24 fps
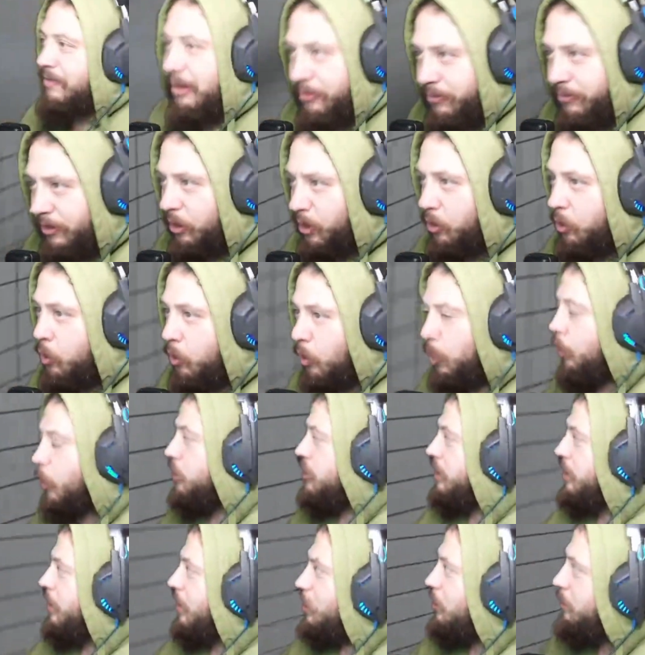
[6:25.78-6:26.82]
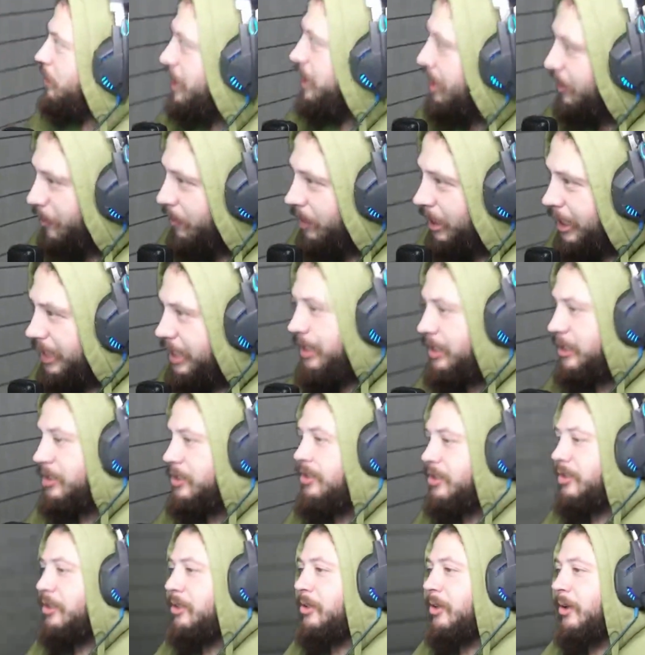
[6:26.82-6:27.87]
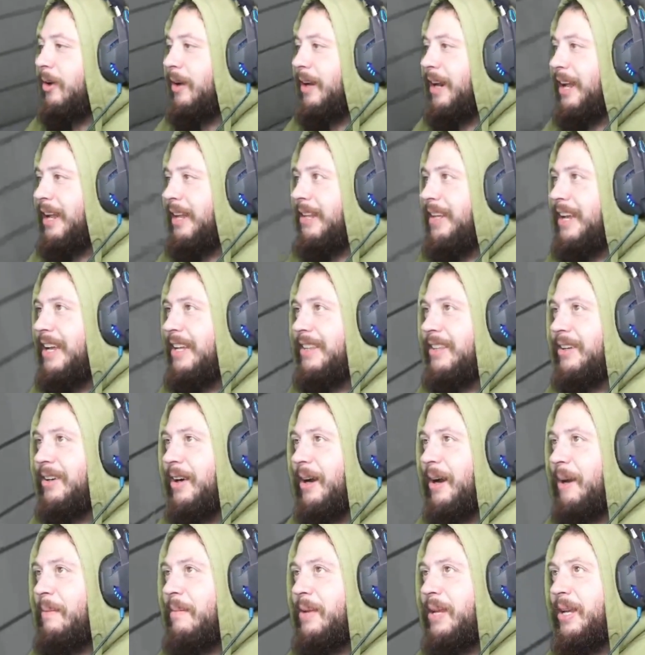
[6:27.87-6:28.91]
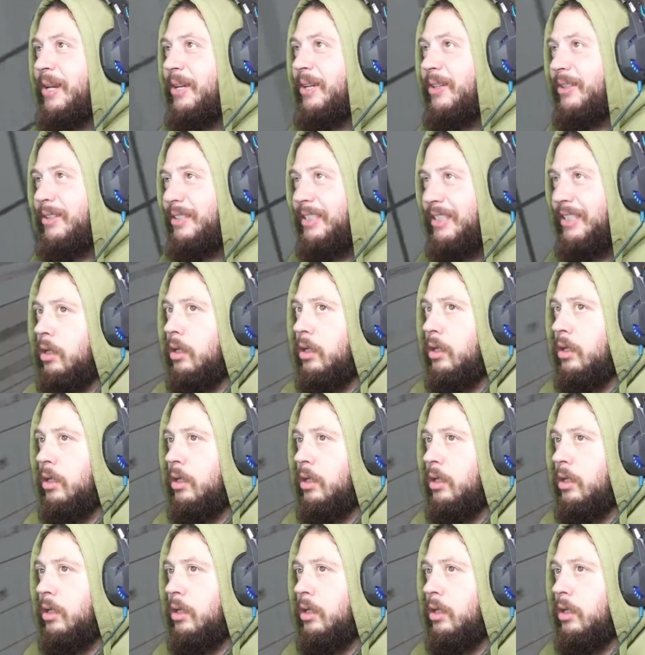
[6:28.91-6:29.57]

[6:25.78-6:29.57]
Vaffanculo, se è un'anomalia quella lì. Si torna indietro, amico.